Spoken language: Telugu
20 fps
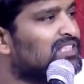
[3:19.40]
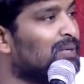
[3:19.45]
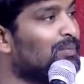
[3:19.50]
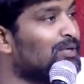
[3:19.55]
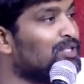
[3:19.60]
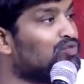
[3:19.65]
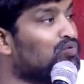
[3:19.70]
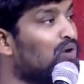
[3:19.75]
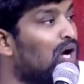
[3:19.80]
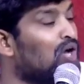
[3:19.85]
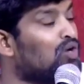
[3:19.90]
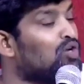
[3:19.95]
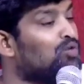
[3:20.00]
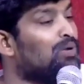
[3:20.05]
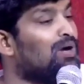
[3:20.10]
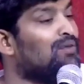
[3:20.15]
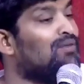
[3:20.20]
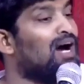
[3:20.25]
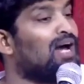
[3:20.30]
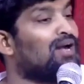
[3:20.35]
తమ
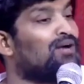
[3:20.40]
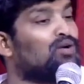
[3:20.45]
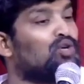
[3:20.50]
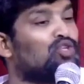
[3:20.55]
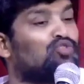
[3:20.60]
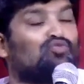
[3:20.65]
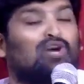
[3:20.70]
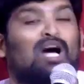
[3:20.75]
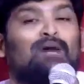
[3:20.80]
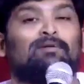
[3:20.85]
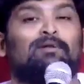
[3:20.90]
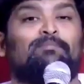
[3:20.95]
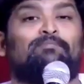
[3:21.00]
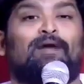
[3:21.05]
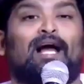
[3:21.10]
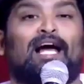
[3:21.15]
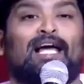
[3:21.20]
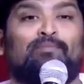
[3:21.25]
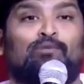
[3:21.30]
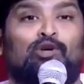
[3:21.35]
స్వానుభవాలను
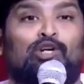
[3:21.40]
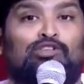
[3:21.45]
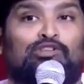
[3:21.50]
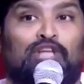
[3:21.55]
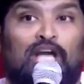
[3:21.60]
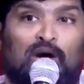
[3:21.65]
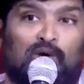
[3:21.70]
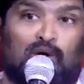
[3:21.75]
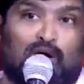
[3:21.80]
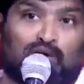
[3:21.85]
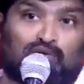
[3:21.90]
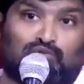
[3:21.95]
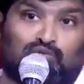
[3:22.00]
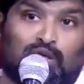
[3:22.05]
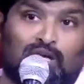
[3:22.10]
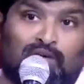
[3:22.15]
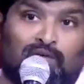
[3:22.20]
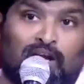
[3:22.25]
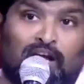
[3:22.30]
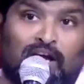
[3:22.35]
స్వాభిప్రాయములను
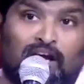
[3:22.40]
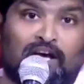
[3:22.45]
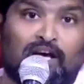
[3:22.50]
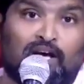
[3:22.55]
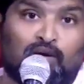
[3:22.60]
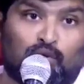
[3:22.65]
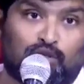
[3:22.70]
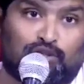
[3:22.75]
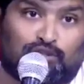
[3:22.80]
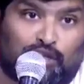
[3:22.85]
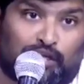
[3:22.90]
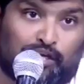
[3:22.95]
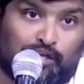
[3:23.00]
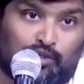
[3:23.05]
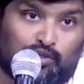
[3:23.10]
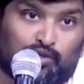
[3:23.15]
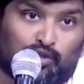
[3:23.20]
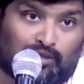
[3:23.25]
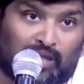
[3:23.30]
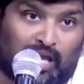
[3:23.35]
దేవోక్తుల వలె
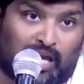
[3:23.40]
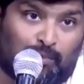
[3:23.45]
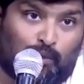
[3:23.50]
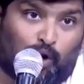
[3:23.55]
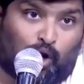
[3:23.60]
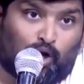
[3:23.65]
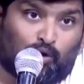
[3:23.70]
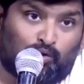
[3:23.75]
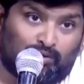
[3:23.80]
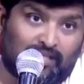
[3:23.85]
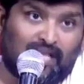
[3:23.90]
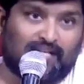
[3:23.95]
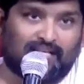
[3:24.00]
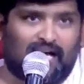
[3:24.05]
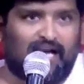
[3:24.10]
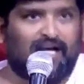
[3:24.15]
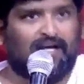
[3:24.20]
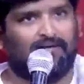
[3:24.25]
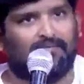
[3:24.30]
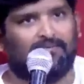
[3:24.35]
ఉచ్చరించు తరం ఒకటి ఉందట